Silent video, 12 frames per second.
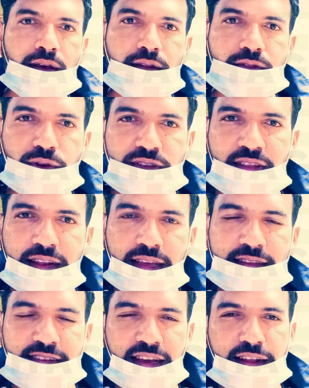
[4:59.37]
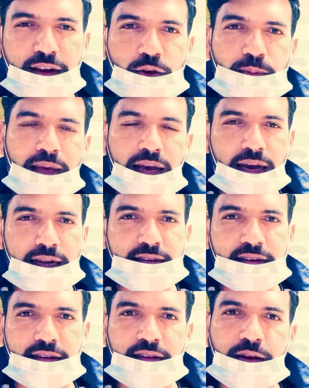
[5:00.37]
तो इसलिए चैनल को मैं हाइड
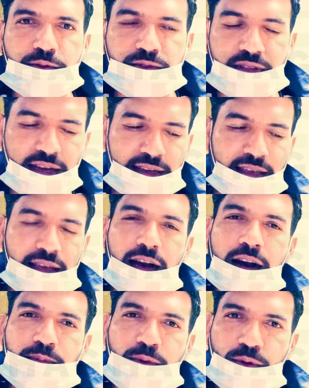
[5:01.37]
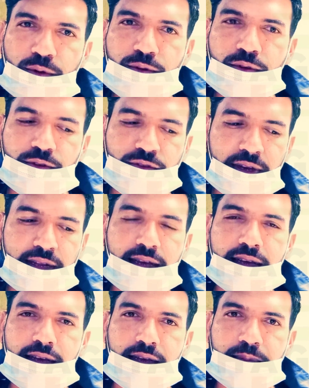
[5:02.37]
रख रहा हूँ ताकि आप लोगों को जो है ना
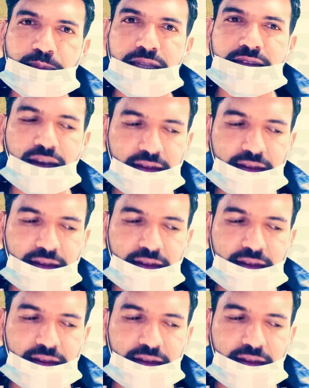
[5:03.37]
बचा